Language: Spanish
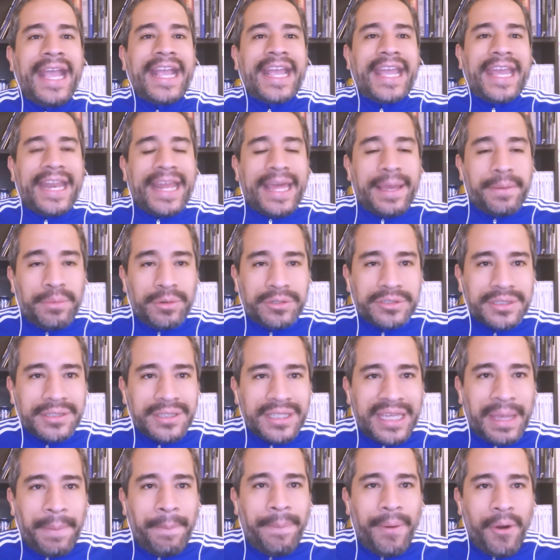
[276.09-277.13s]
Queremos
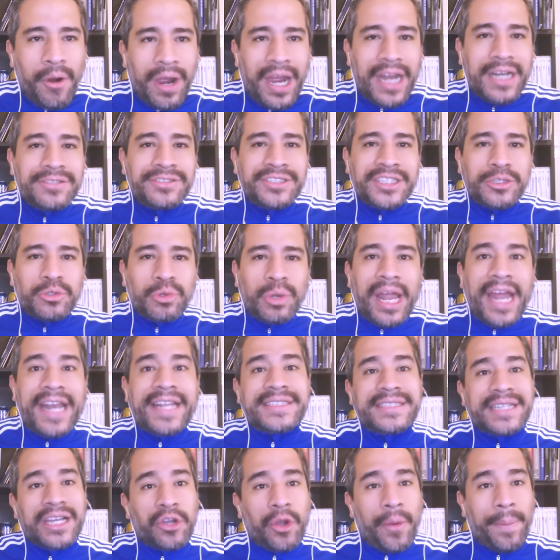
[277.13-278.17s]
que ponga los
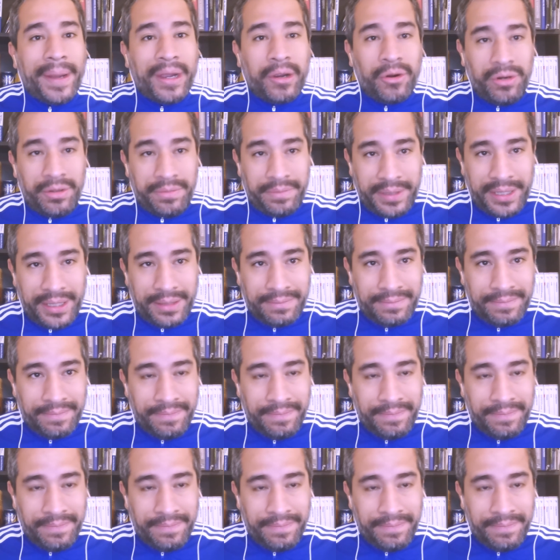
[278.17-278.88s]
titulares en Copa Colombia.